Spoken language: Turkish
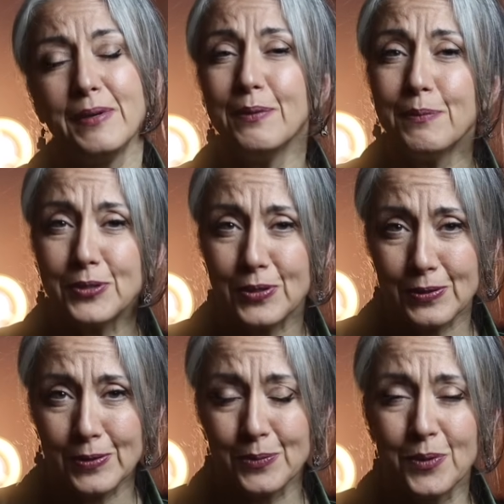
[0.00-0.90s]
Benim
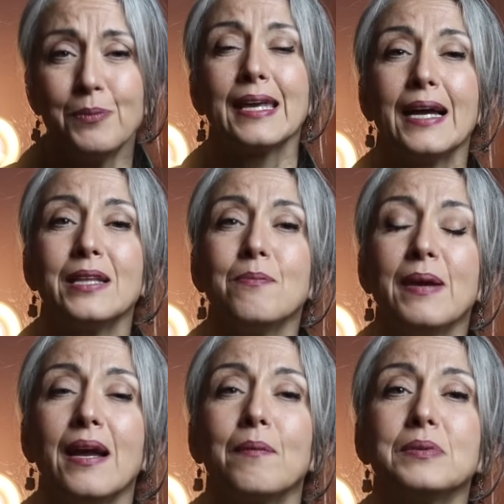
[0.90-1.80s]
başarı tanımım
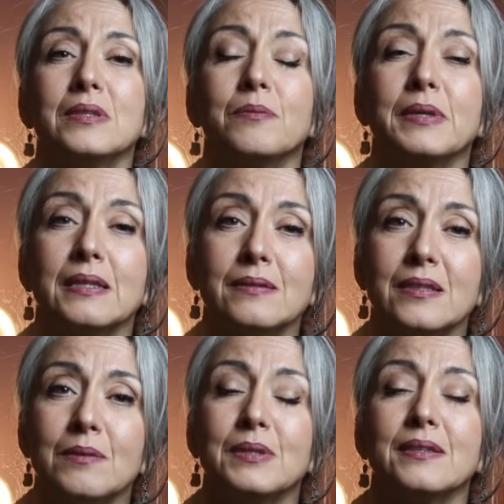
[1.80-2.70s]
kendime yaptığım
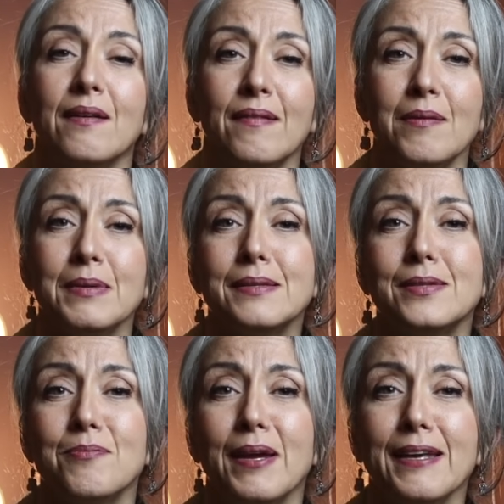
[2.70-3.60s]
yatırımı devam
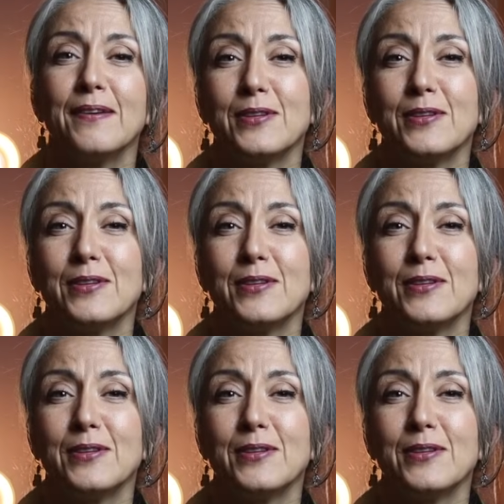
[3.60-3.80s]
ettirmek